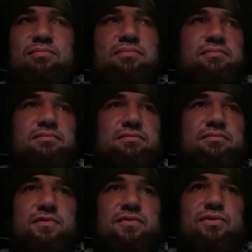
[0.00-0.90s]

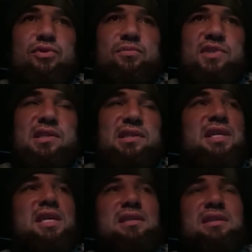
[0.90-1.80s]
в том
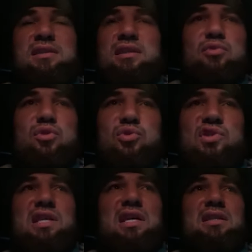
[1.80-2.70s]
состоянии, когда был
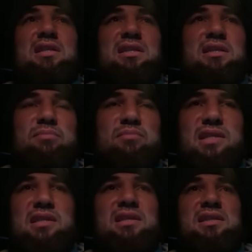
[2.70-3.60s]
усталый,
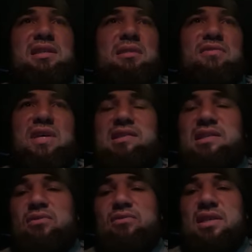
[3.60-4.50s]
последние там 20
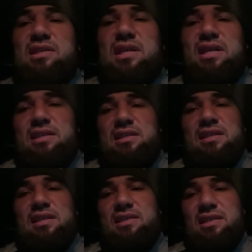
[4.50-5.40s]
секунд осталось
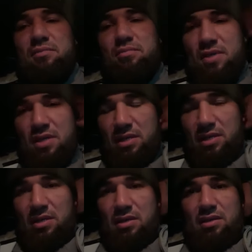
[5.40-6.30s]
до конца
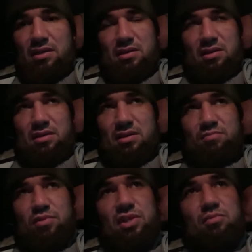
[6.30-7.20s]
э, а,
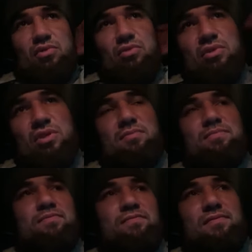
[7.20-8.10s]
пятиминутки
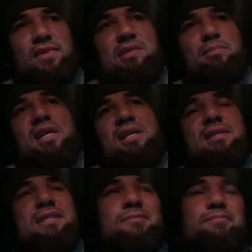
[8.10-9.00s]
на
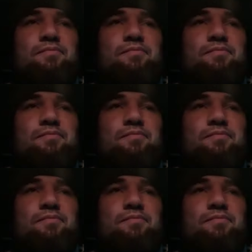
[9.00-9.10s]
спаррингах.